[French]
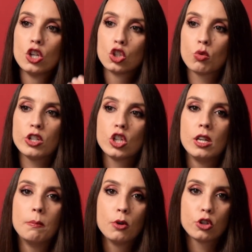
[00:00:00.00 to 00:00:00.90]
soit je
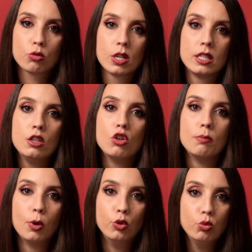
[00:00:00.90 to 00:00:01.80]
n'ai pas choisi le
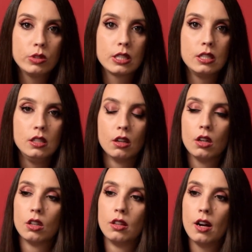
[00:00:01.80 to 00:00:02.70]
bon outil,
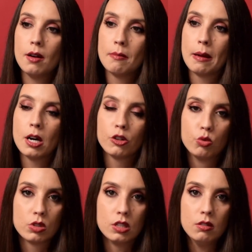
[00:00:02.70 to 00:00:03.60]
dans ma barre
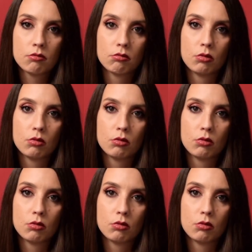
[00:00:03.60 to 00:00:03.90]
d'outils.